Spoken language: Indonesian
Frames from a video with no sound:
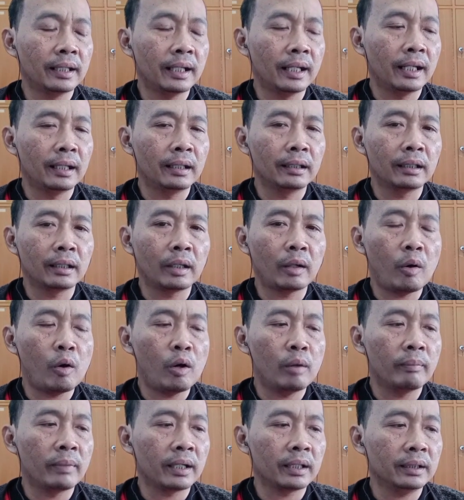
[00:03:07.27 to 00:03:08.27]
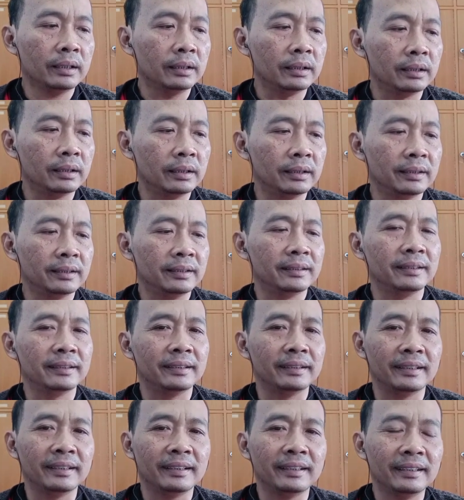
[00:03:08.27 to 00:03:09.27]
dan nomori
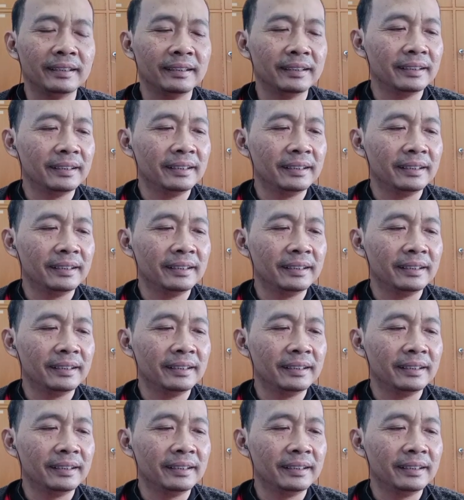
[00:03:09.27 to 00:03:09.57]
ya.